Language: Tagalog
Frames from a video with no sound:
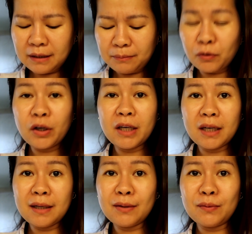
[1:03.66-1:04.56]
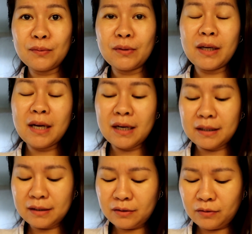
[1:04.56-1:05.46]
na morning lang yung
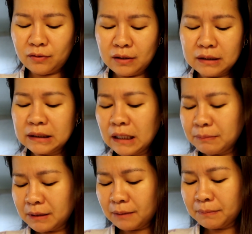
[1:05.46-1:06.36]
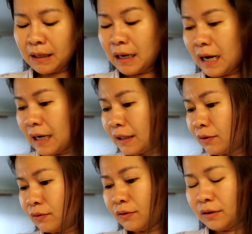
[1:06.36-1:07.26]
kinain ko. Ang sarap-sarap ng kain
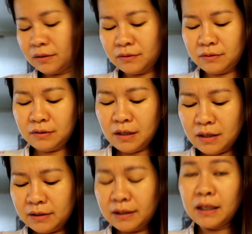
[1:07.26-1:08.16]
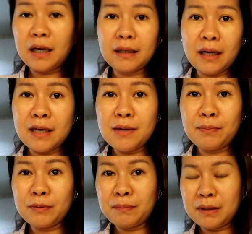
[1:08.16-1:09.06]
ko ng ano, sinigang na
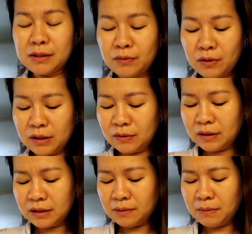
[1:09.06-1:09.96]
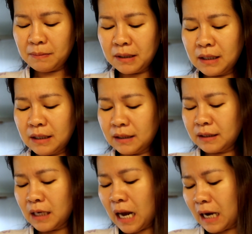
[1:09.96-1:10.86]
hipon plus yung ano nga, di ba, mga
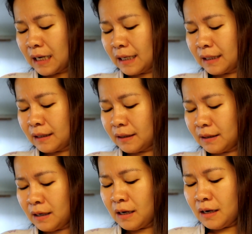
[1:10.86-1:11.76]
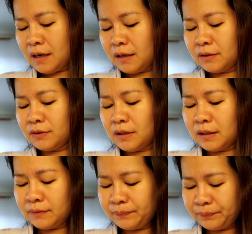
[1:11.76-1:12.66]
nilagang ano
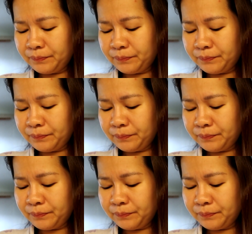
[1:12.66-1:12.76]
lang,